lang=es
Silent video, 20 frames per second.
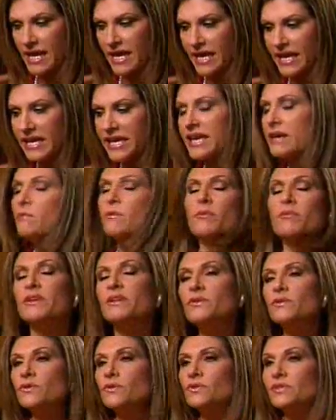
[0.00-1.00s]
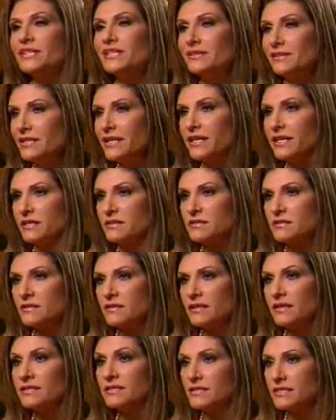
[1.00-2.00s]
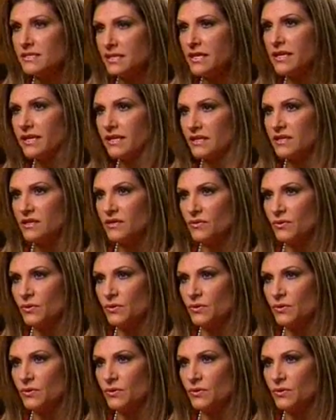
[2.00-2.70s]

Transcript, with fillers: ¿En qué momento te enteras que existían estas